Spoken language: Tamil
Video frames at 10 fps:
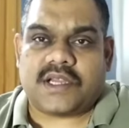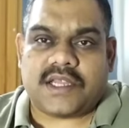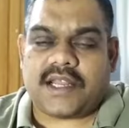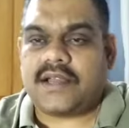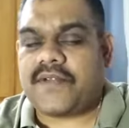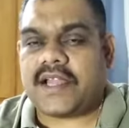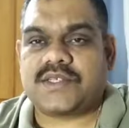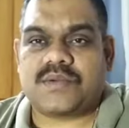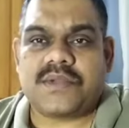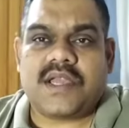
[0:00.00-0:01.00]
எல்லா
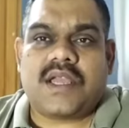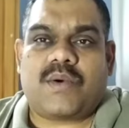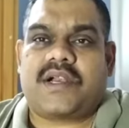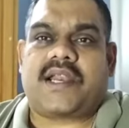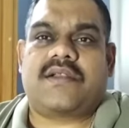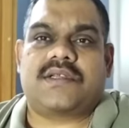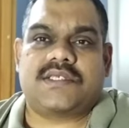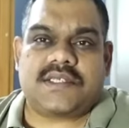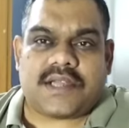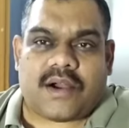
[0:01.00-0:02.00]
ஃபேன்ஸுக்கும் ஒரு ட்ரீட்
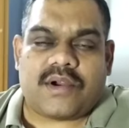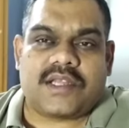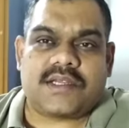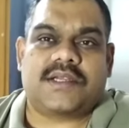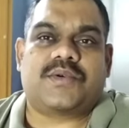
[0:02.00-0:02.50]
வச்சு அவங்களுக்கு